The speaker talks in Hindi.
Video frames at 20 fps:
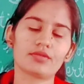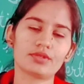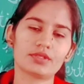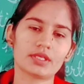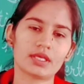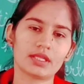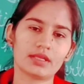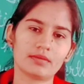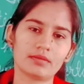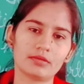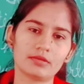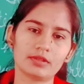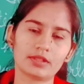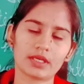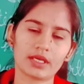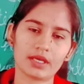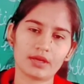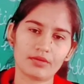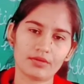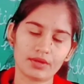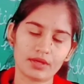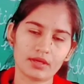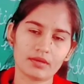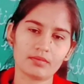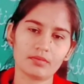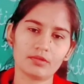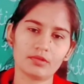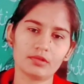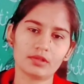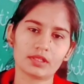कोई ज़्यादा बोलता है कोई
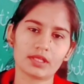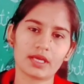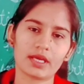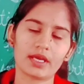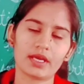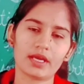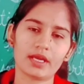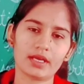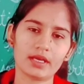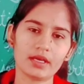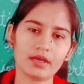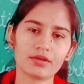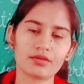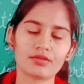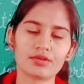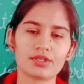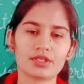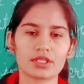कम बोलता है ना कोई